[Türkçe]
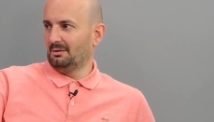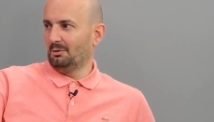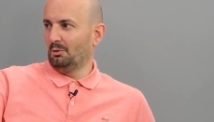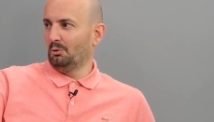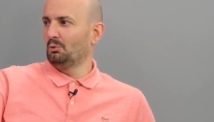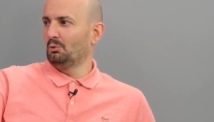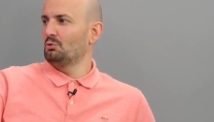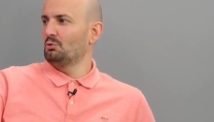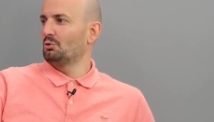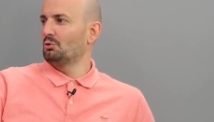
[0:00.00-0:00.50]

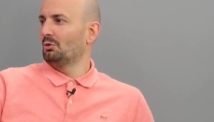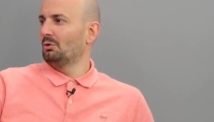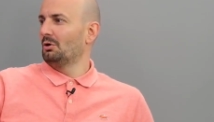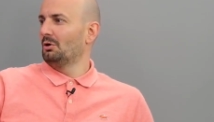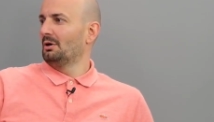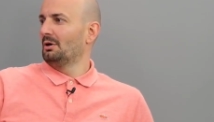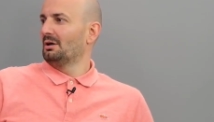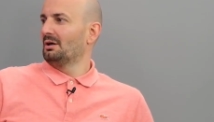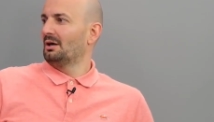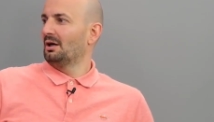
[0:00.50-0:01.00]
Oyuncu
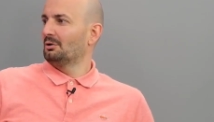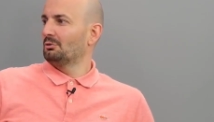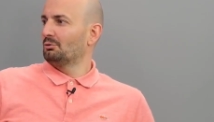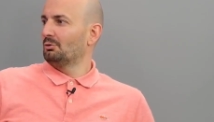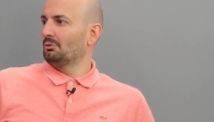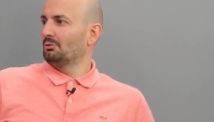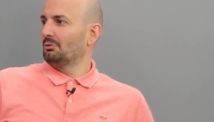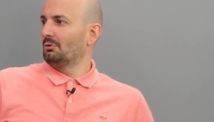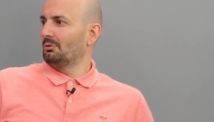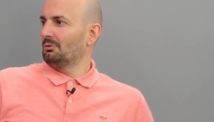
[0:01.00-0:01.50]

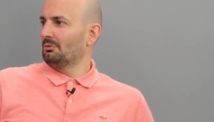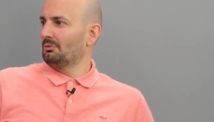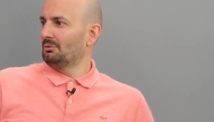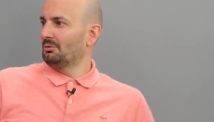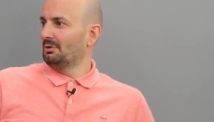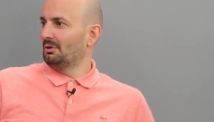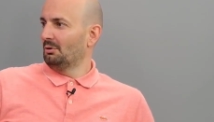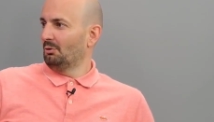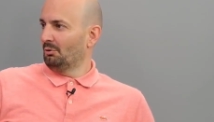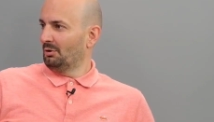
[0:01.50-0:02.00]
kadron yok.
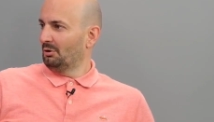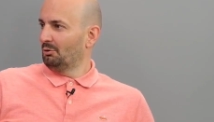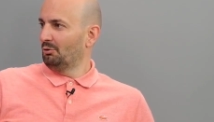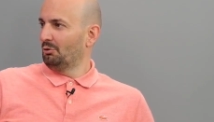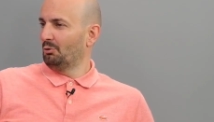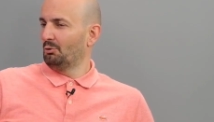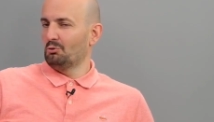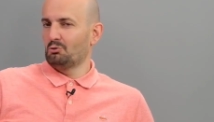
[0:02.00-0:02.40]
Ona göre